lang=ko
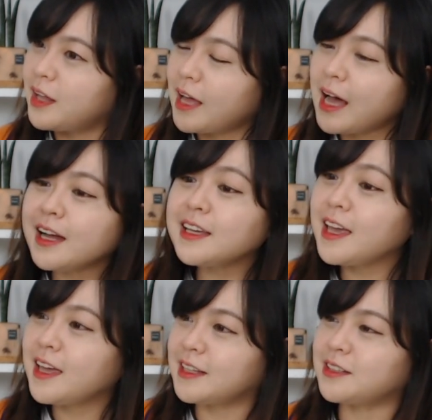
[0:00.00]

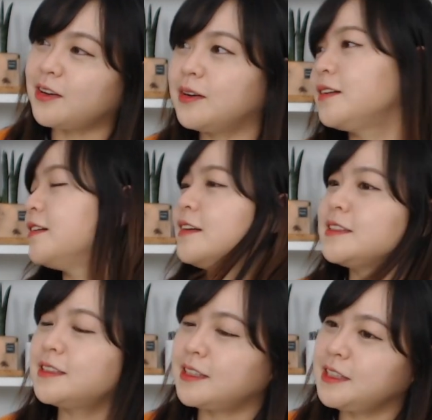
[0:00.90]
학계에서
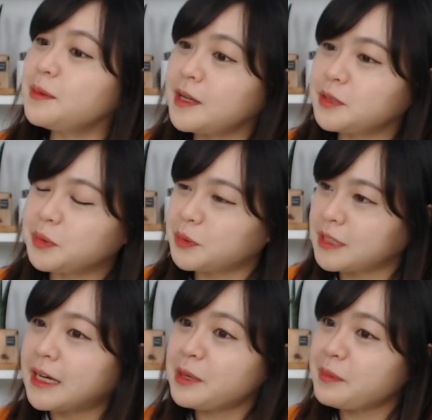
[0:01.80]
일반적으로
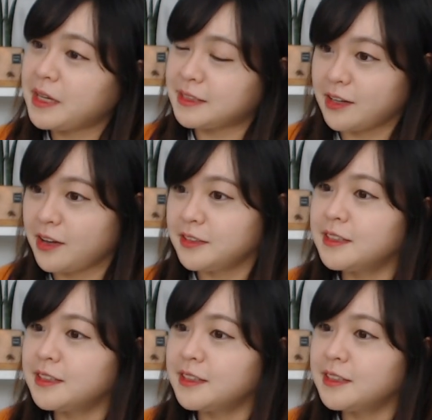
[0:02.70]
사람에게 써요.